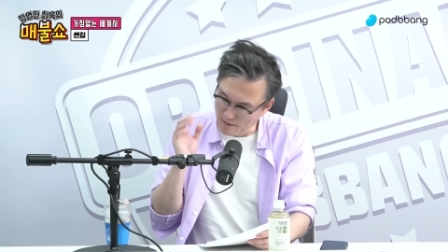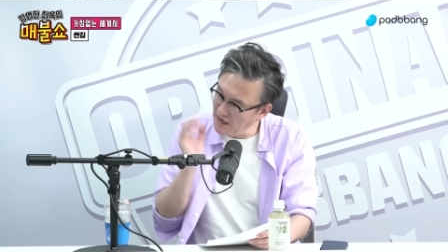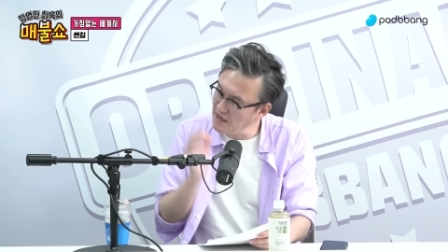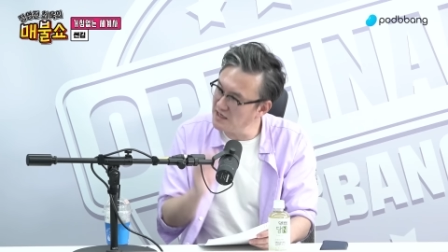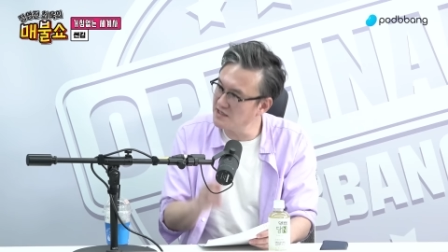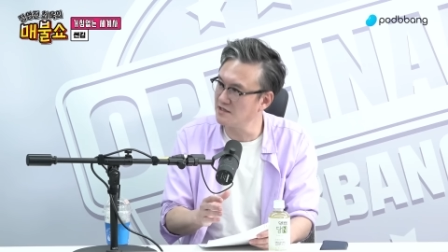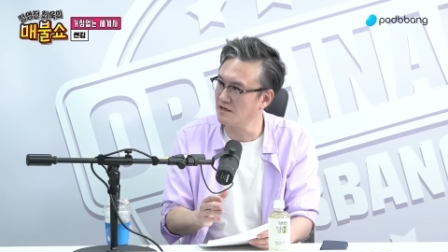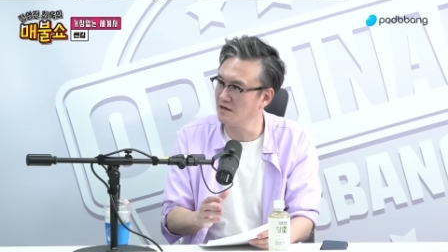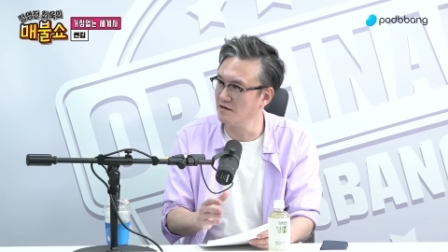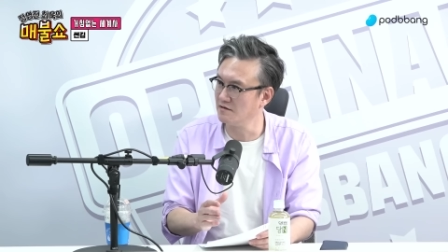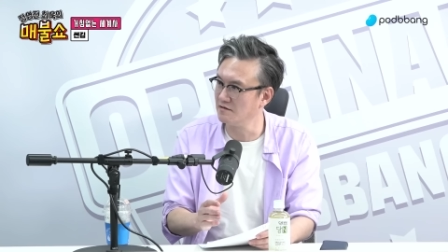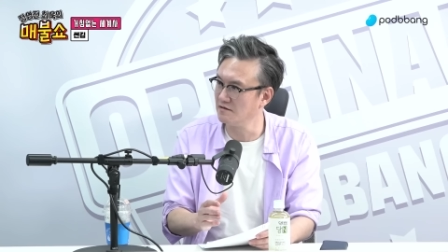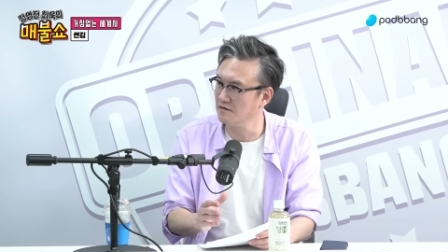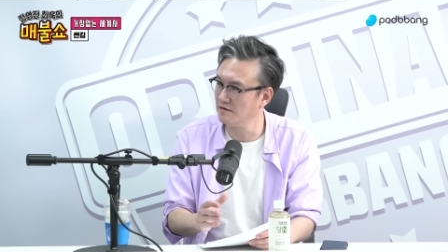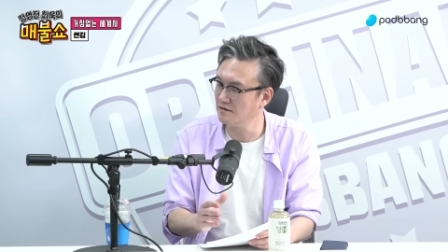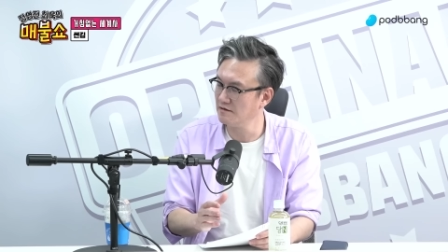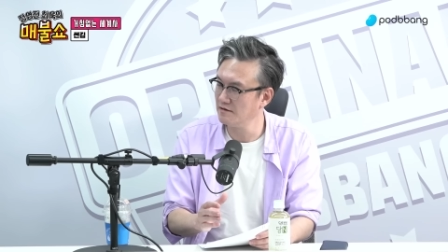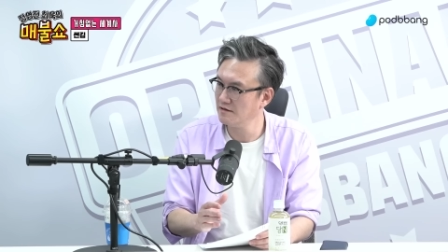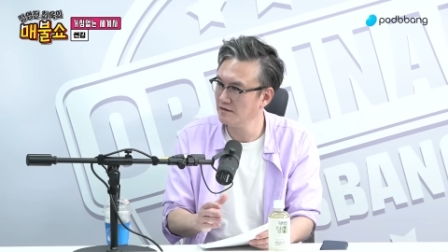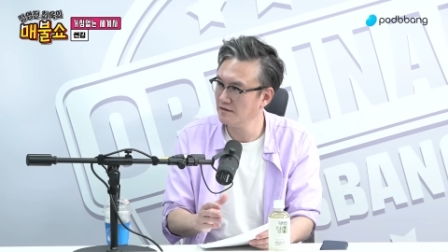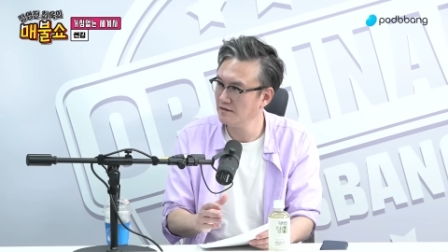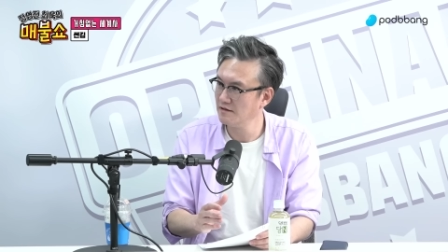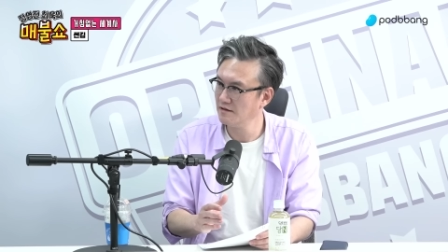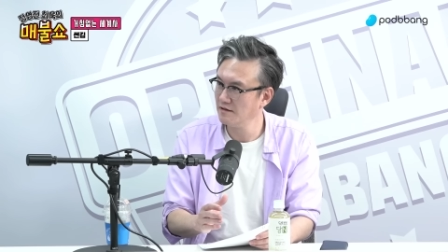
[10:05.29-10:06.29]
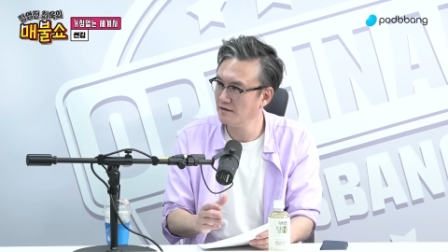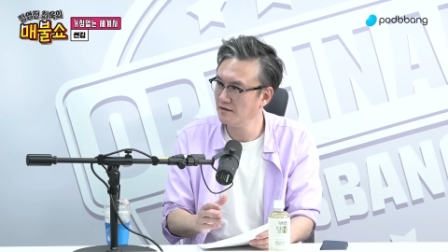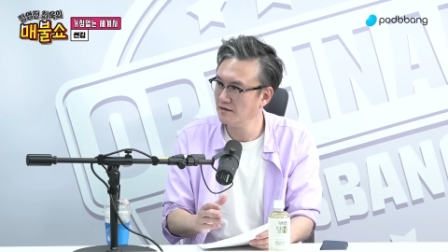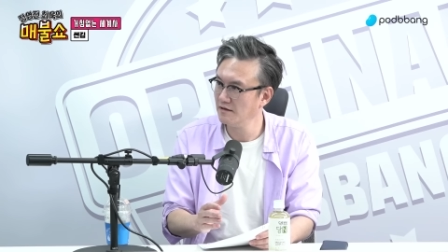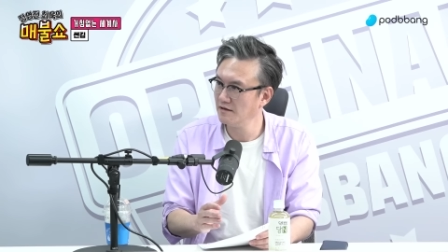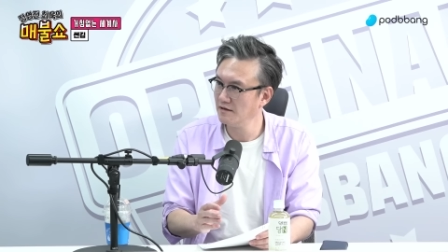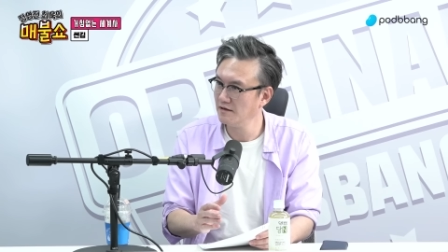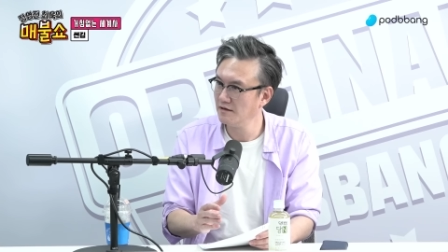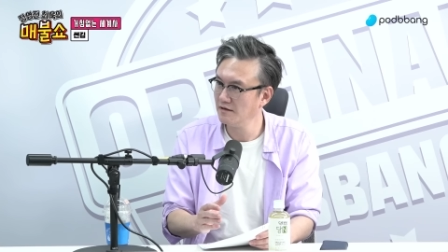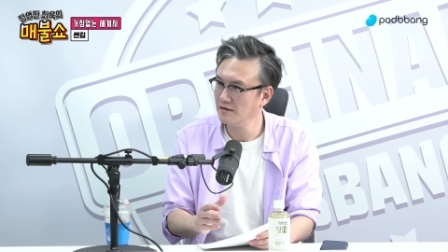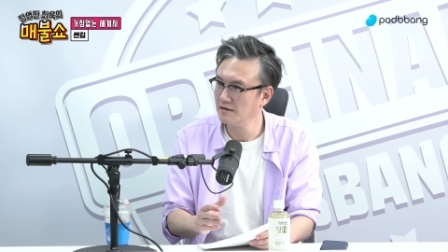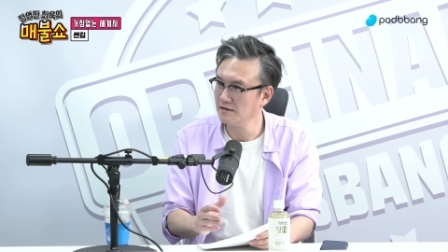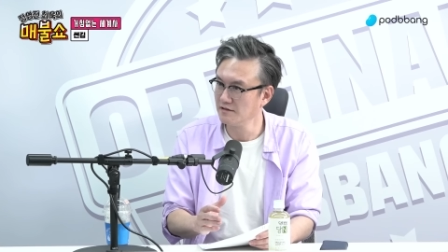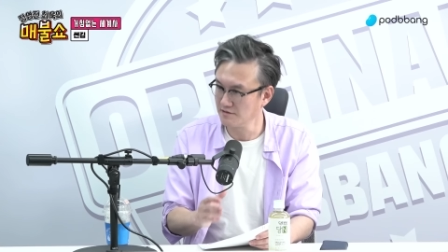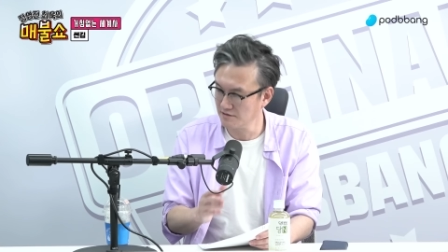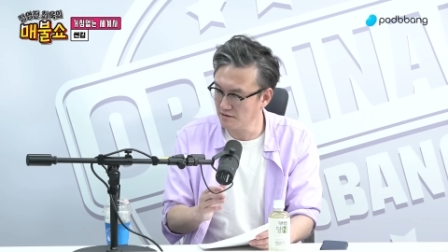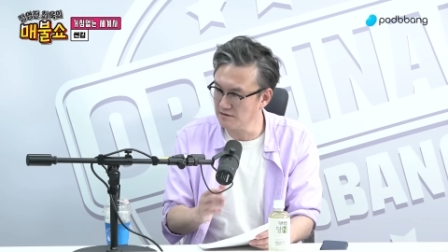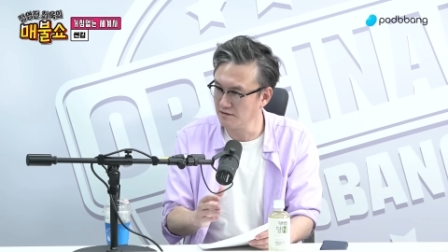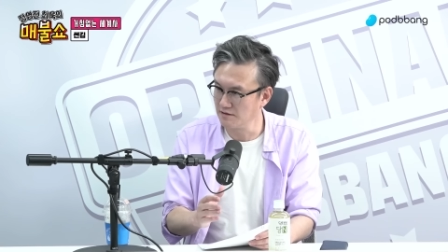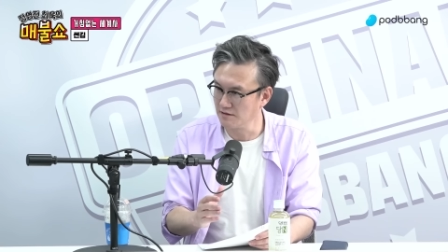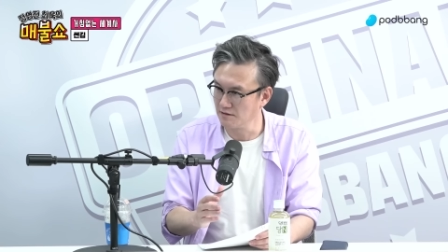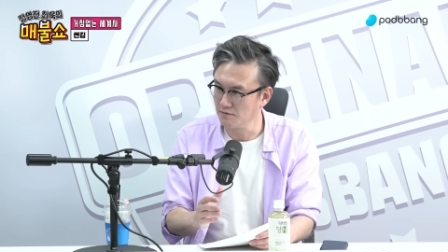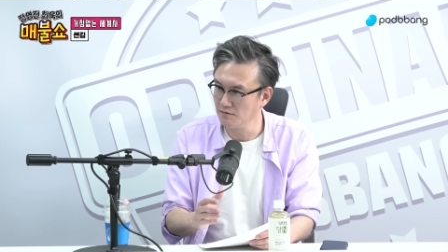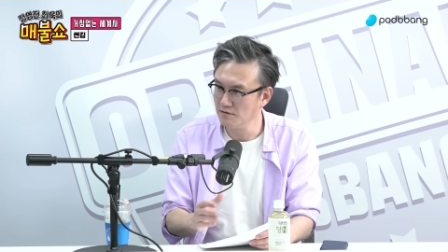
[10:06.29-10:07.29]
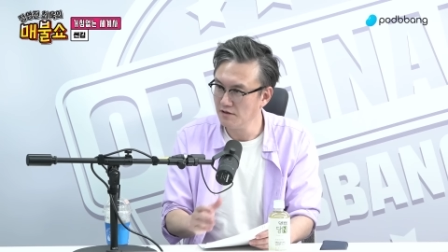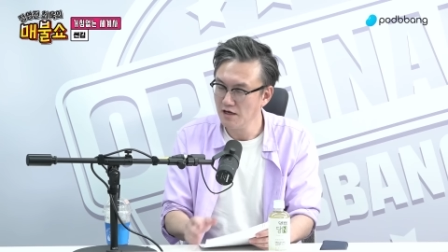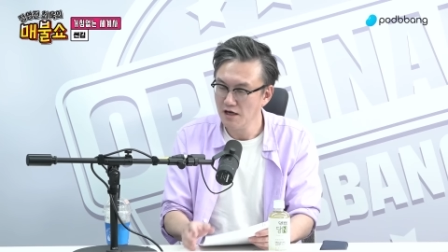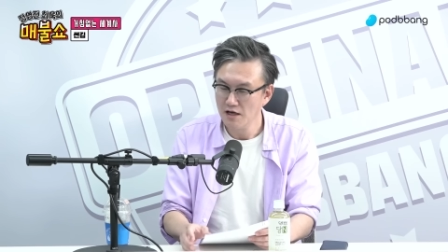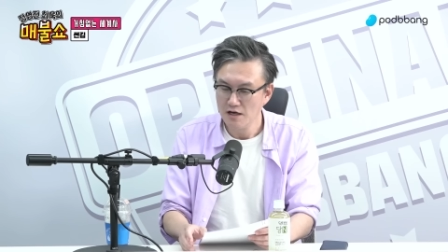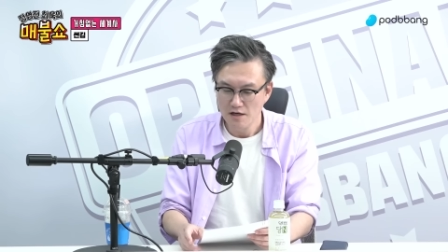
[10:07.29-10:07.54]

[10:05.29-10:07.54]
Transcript: 파기 시작한 거야 어. 어. 그래요.